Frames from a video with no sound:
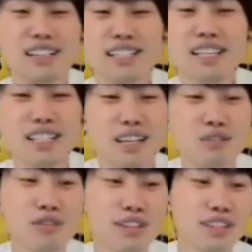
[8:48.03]
今年
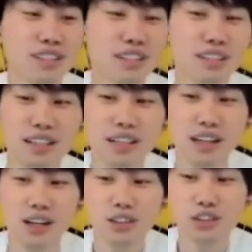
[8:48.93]
确实，
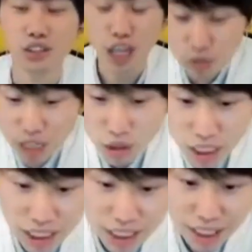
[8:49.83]
只要遇到
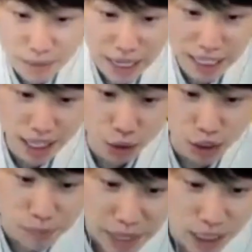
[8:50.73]
机器人，妈呀，老
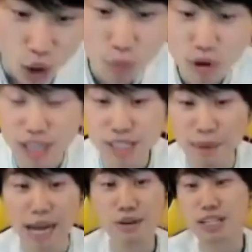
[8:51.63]
是被勾，不管是
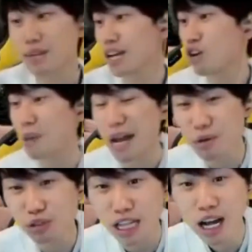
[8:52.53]
排位，你们看过排位
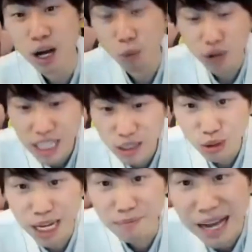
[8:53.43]
都知道，我现在都
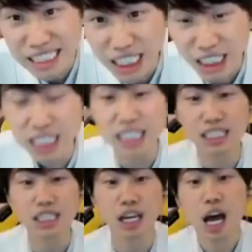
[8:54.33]
想搬机器人
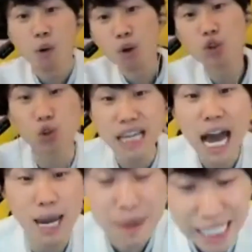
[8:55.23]
这个，我昨天
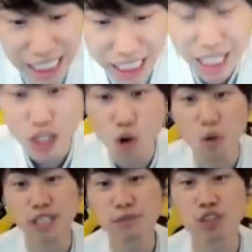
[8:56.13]
还被机器人勾，
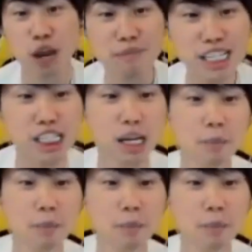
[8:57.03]
我全明星。